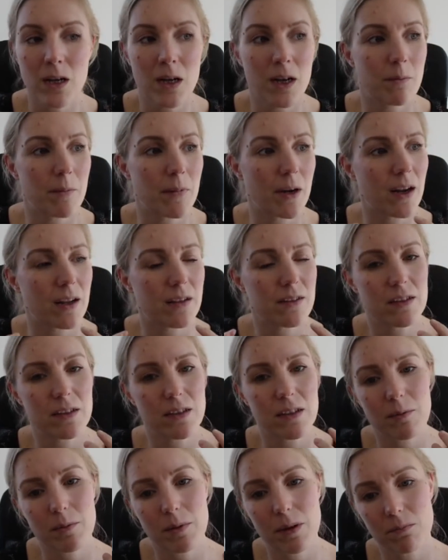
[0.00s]
Man kann sich
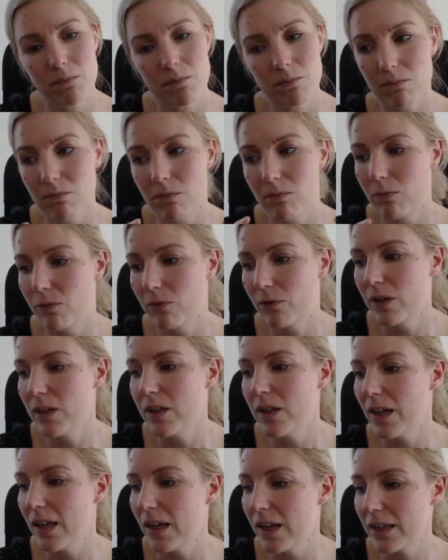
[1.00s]
aber, finde
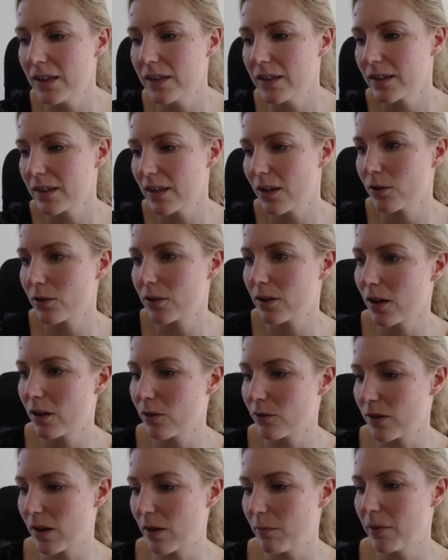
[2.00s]
ich, auch
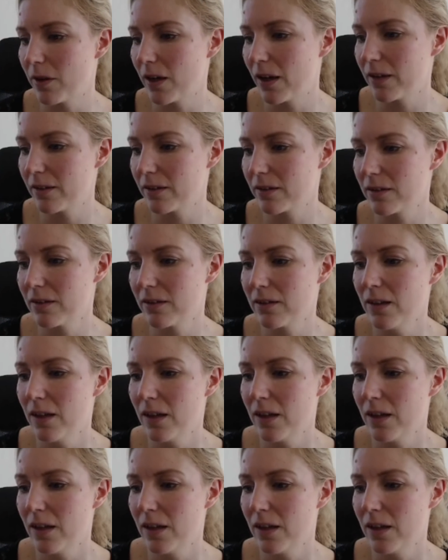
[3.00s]
daraus ableiten,